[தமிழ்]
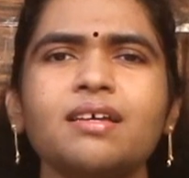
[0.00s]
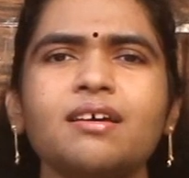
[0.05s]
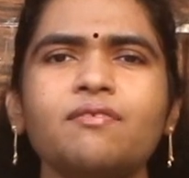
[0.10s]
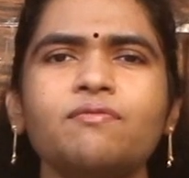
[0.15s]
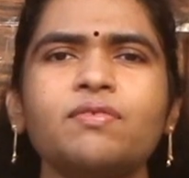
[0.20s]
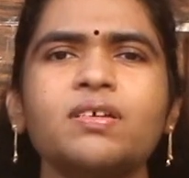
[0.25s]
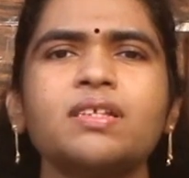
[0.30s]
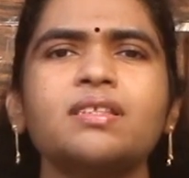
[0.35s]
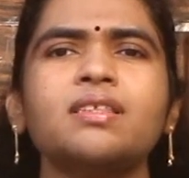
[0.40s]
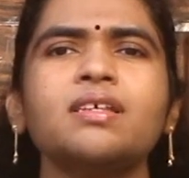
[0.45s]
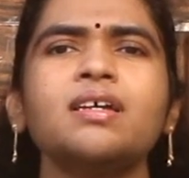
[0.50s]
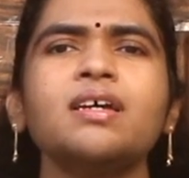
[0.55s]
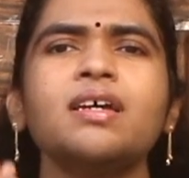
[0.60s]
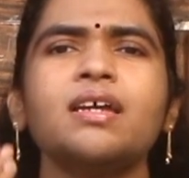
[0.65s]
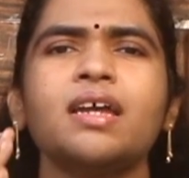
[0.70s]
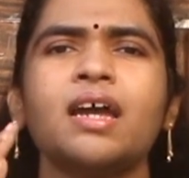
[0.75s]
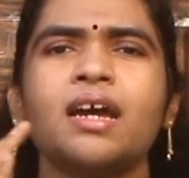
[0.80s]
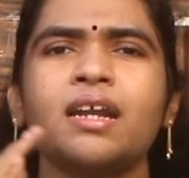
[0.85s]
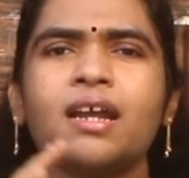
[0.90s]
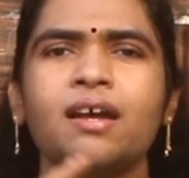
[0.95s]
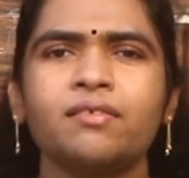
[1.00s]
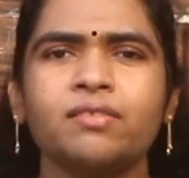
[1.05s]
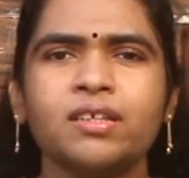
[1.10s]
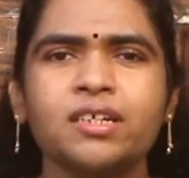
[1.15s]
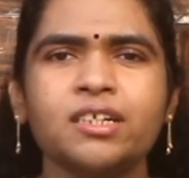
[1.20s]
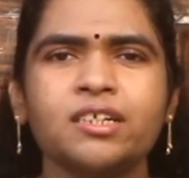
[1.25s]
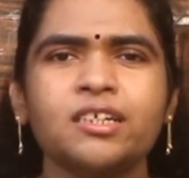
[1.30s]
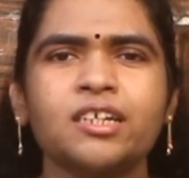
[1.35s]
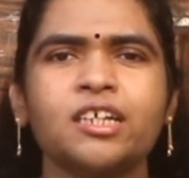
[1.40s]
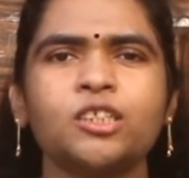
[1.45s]
சர்ஃபஸை
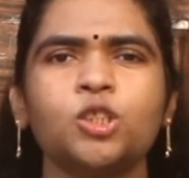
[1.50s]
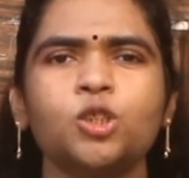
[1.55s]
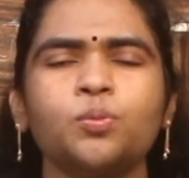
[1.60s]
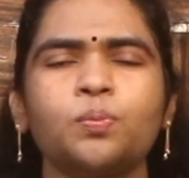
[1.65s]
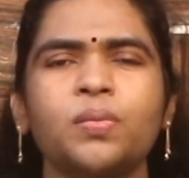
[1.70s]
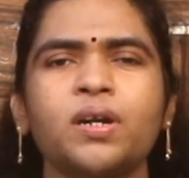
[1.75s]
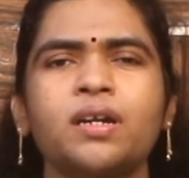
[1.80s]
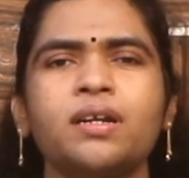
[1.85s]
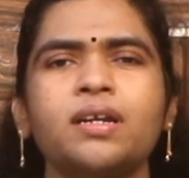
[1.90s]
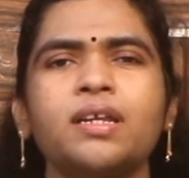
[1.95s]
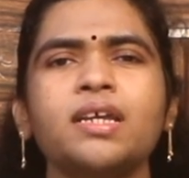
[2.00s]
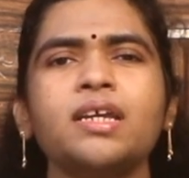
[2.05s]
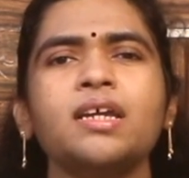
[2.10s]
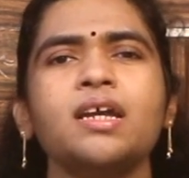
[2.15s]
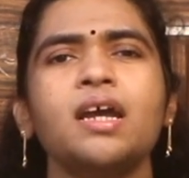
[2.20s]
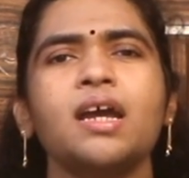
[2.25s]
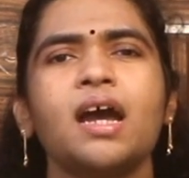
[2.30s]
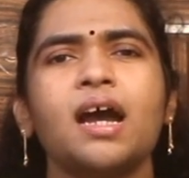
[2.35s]
யாராவது டச் பண்ணி